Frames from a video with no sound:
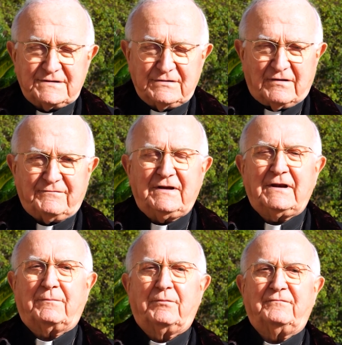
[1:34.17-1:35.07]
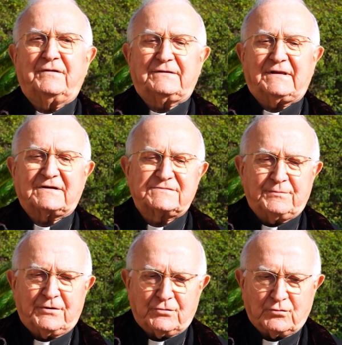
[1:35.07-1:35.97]
una vera povertà
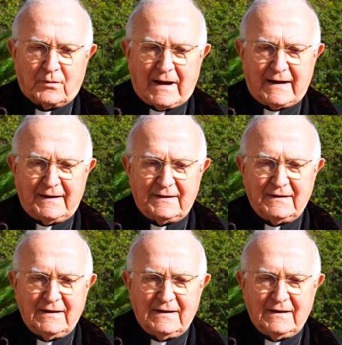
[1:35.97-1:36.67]
spirituale.